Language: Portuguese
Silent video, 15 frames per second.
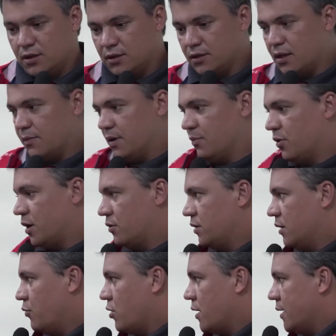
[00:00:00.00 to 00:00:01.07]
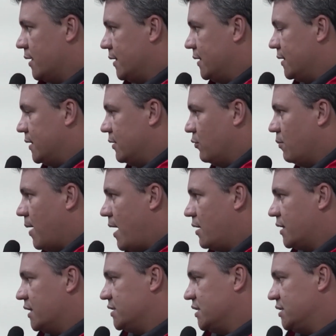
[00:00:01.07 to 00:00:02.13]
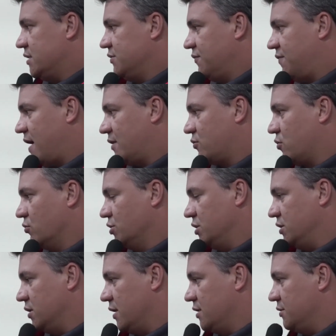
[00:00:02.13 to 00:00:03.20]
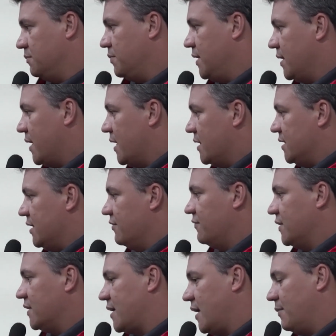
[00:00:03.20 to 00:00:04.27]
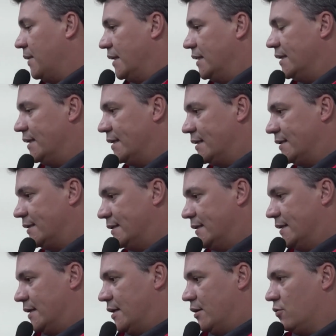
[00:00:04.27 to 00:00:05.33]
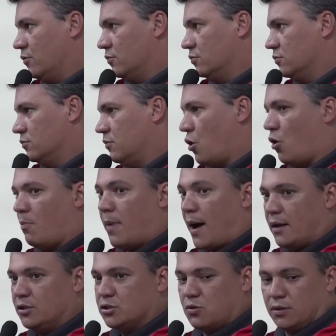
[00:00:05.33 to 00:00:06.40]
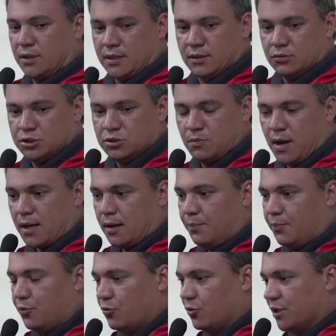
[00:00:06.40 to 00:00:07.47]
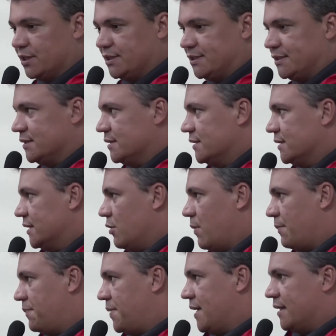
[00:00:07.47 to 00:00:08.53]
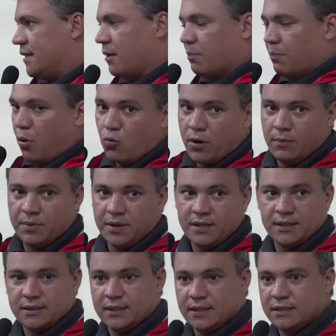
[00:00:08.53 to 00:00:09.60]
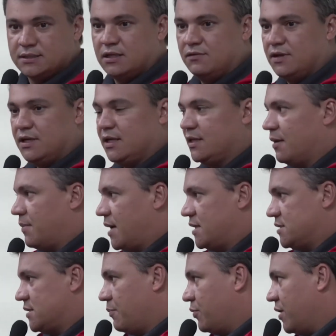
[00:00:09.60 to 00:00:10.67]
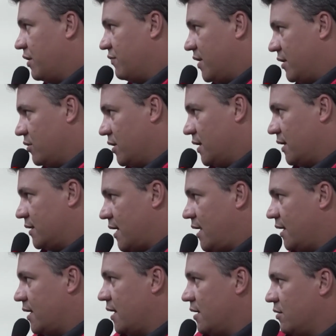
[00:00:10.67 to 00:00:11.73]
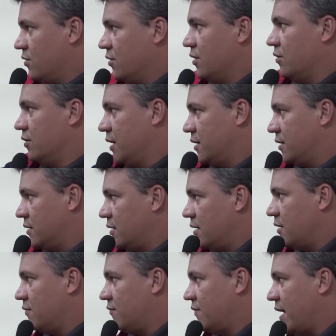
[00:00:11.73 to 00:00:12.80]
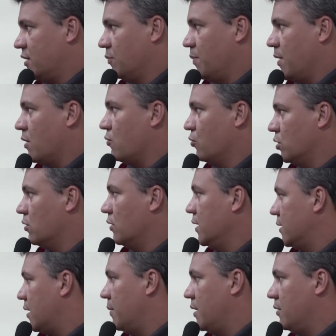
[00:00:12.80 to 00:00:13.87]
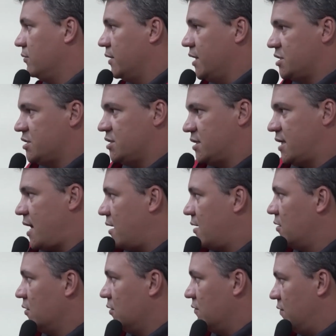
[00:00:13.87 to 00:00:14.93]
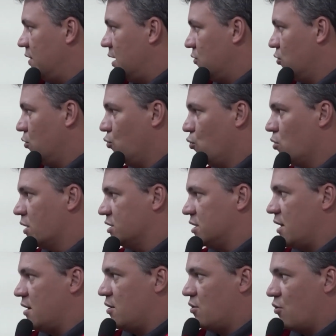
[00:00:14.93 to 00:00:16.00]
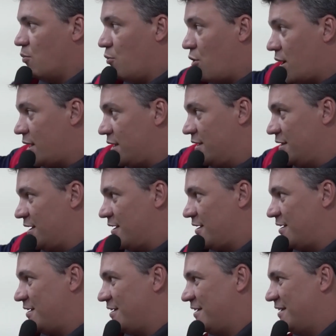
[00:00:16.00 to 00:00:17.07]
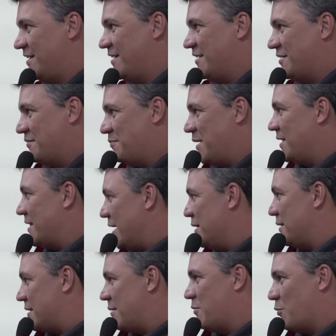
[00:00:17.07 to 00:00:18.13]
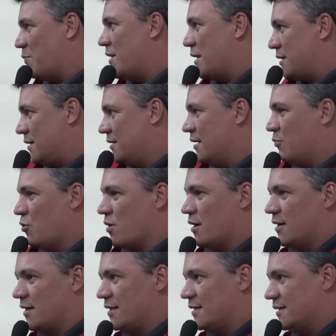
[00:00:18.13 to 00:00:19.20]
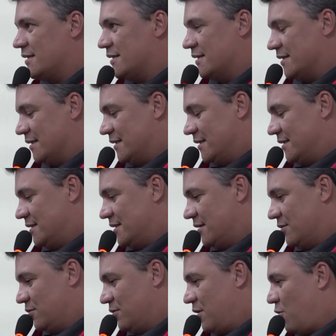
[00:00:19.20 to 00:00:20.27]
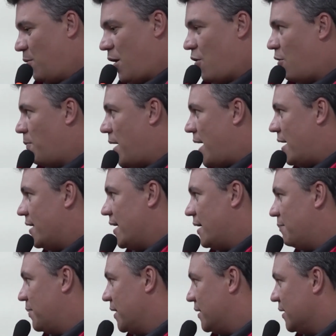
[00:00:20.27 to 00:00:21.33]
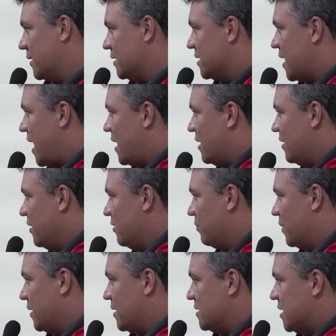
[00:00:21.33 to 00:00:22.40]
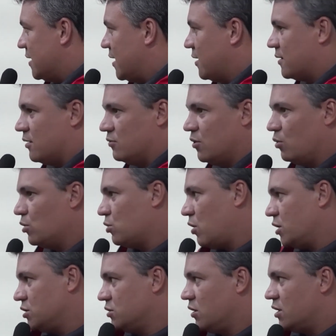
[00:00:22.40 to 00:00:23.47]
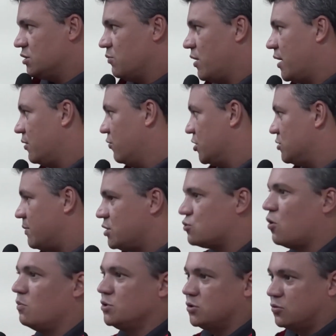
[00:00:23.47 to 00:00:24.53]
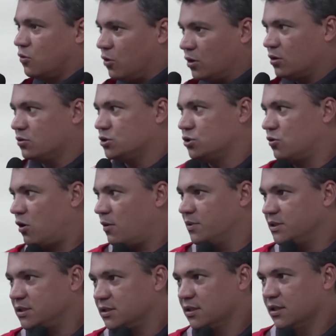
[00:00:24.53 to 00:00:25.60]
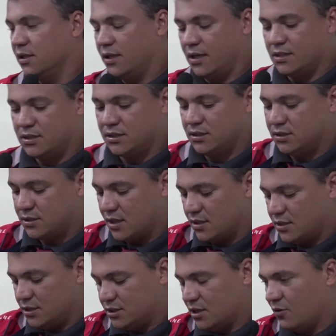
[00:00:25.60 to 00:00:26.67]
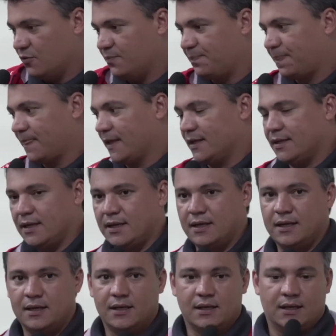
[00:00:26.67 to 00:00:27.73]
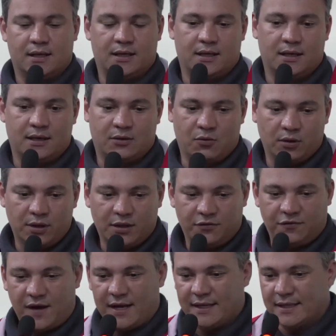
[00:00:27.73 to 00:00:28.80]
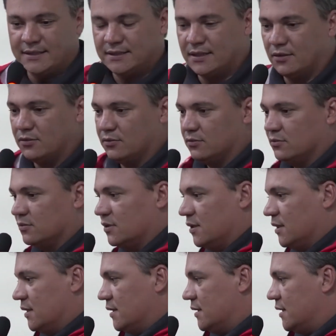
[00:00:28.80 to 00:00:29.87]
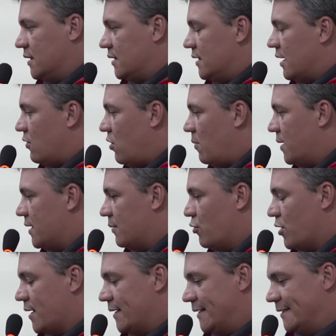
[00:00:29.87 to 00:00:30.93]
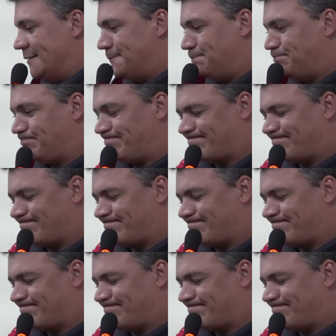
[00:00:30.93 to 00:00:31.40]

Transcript: né, que também é morador da Bocaina, né, um bairro que a gente de fato, continha, a gente briga, a gente levanta aquela bandeira. É um maior bairro de Conceição de Macabu hoje. É uma pena ter pouco representante, deveria ter mais, até porque a vereadora Natália, querendo ou não, né, é, faz o percurso ali também, não deixa de estar. O vereador Lucas, querendo ou não, mora aqui na. pertence também um pedacinho da Bocaina. Então é o maior barra e ela precisa de carinho, precisa de atenção, não só de nós moradores, mas como de todos os nobres edis que aqui estão. Né? É, quando se fala a questão da, da obra da Bocana,